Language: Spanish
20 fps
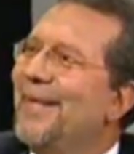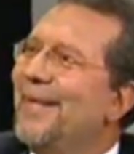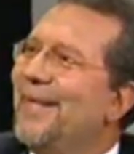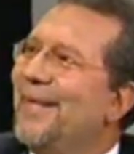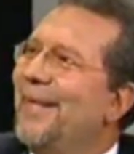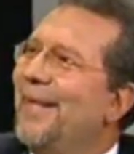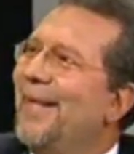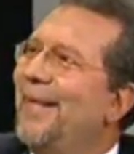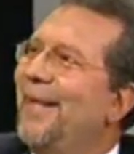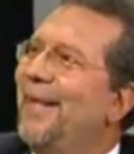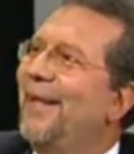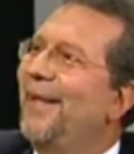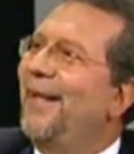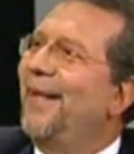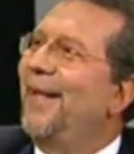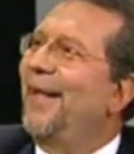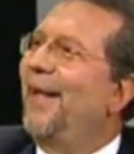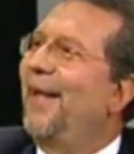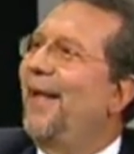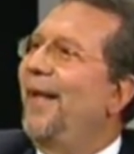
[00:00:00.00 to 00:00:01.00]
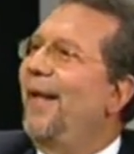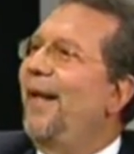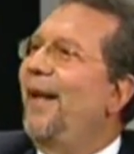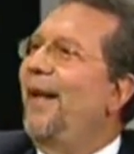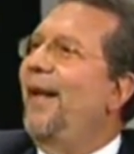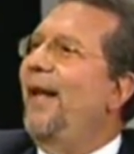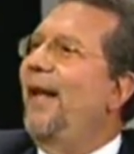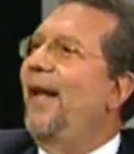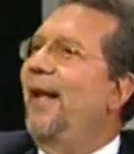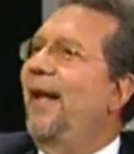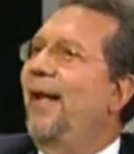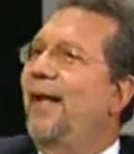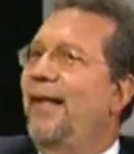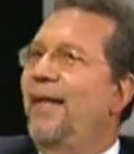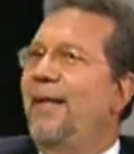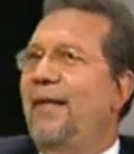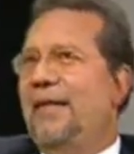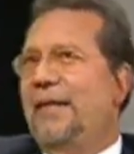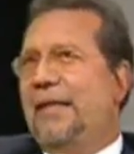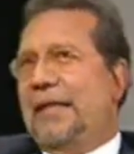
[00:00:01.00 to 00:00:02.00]
Sí.
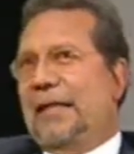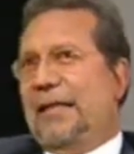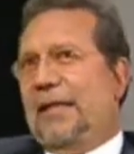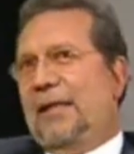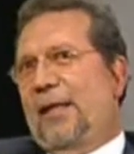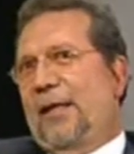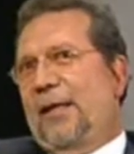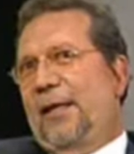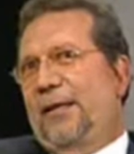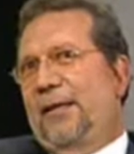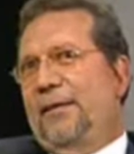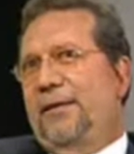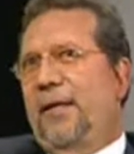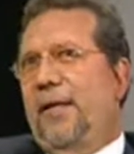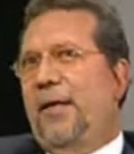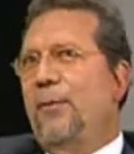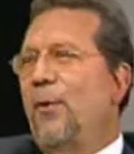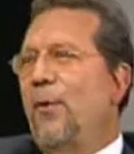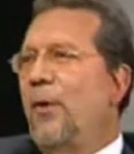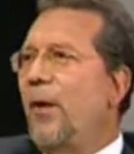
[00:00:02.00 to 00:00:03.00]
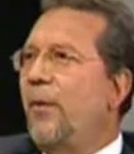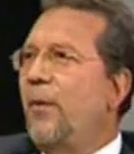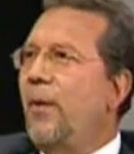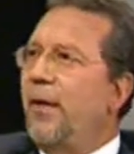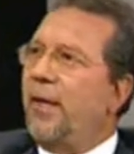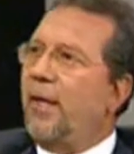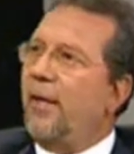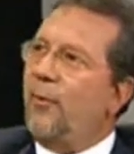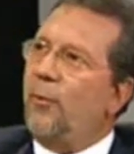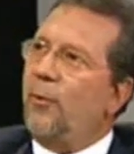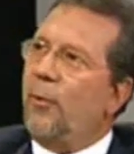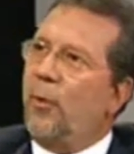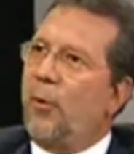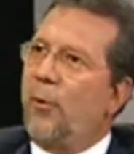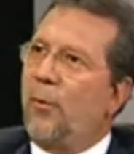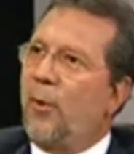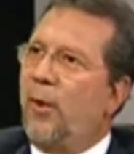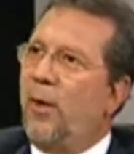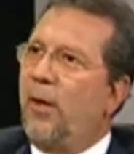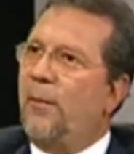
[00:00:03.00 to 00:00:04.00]
tenemos que ver que uno de los
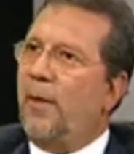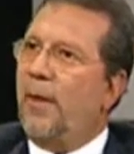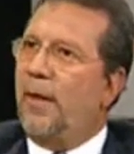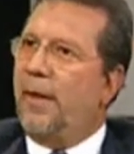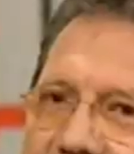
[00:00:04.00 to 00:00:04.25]
problemas que